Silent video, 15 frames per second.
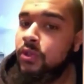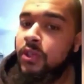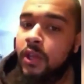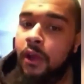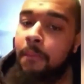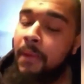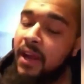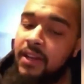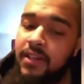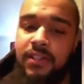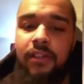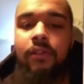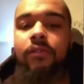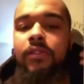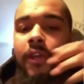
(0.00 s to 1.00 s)
de meurtre
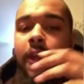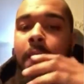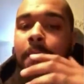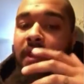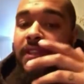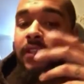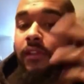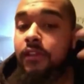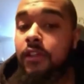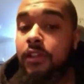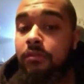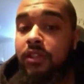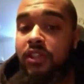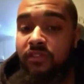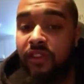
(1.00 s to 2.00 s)
au deuxième degré,